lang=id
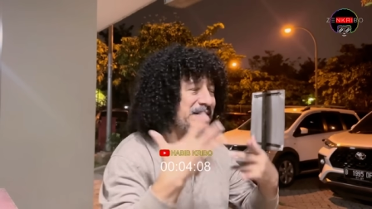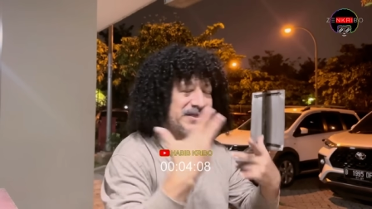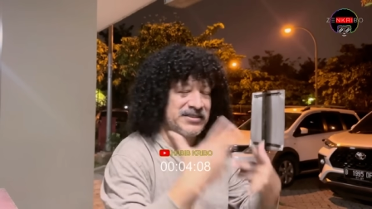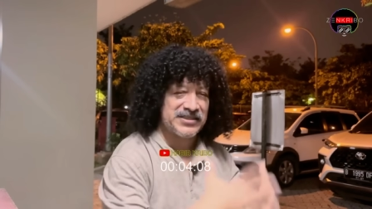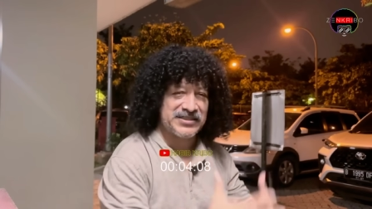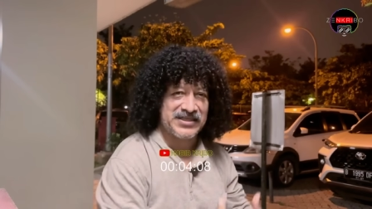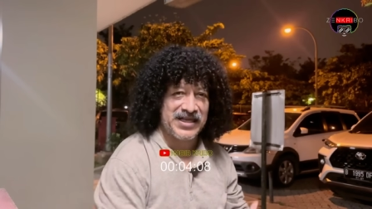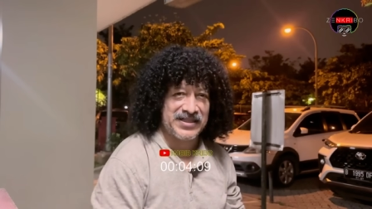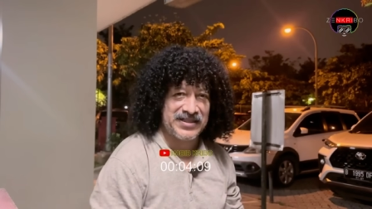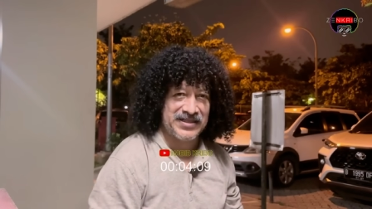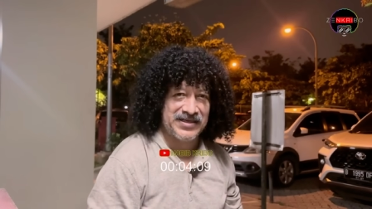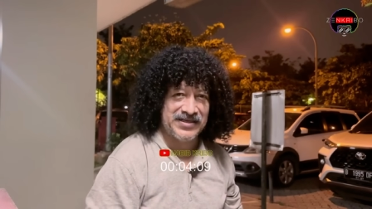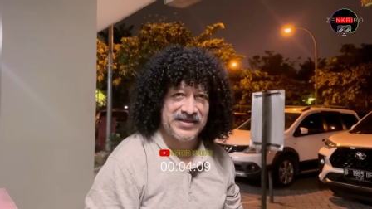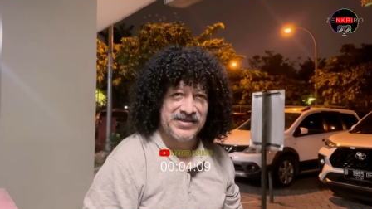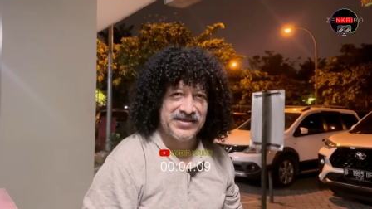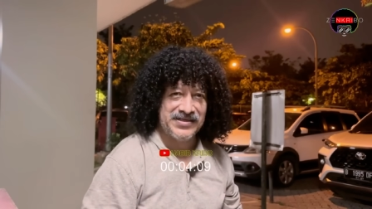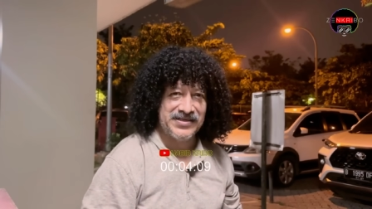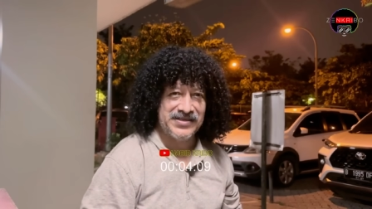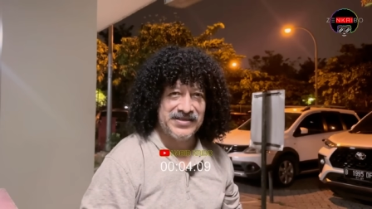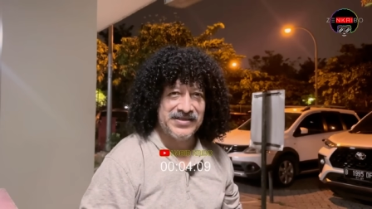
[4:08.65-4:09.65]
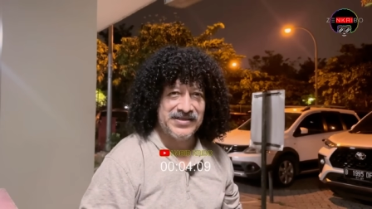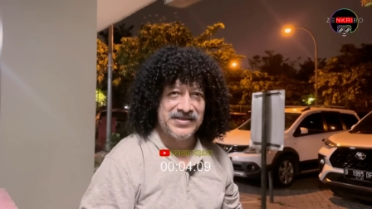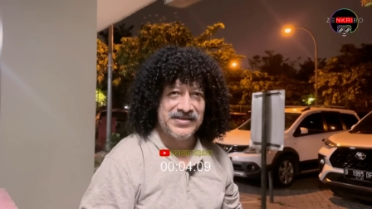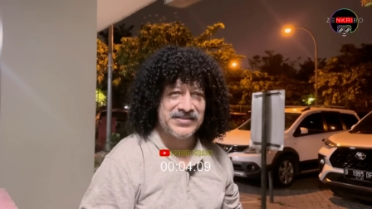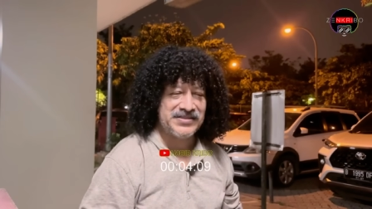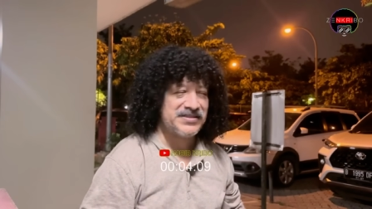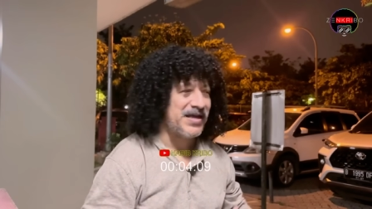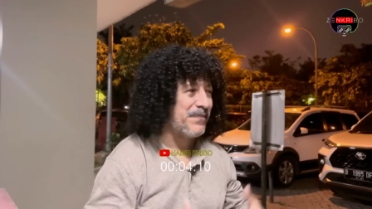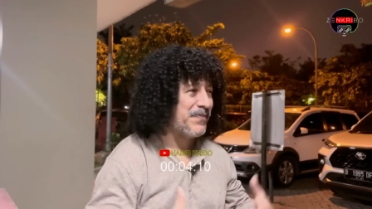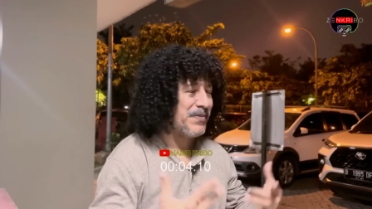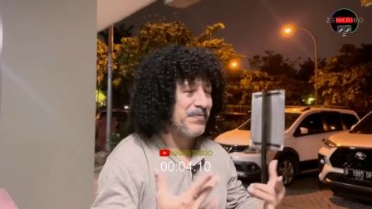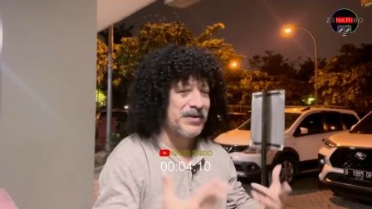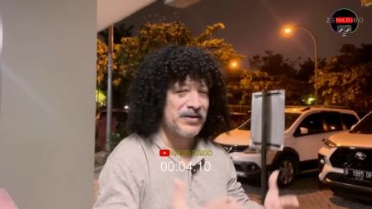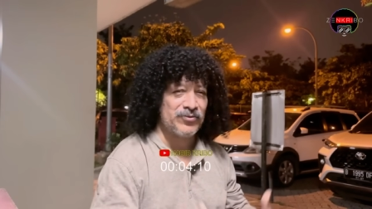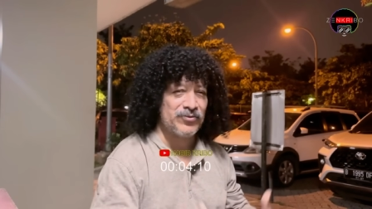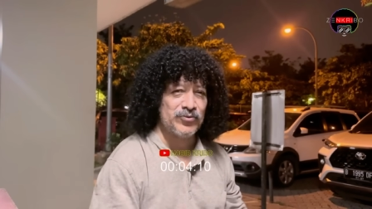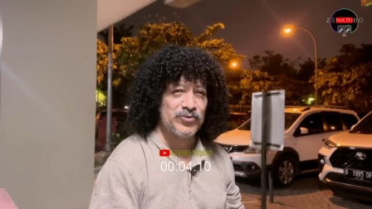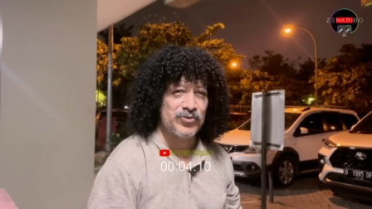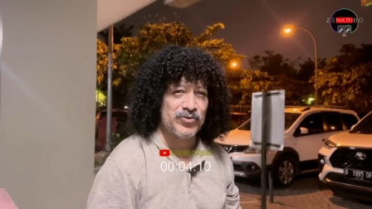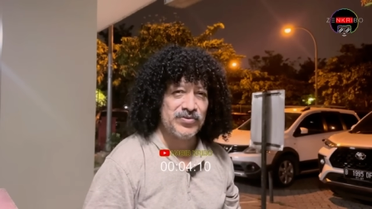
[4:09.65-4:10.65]
tersesat, siapa yang
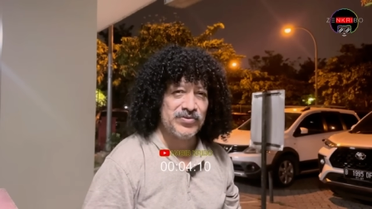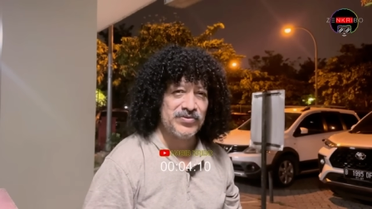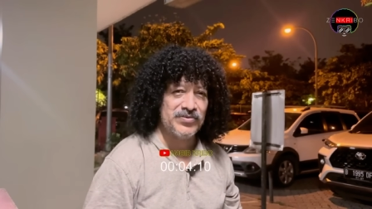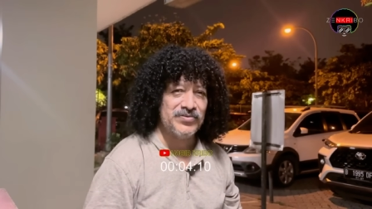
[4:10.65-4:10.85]
bertunjuk.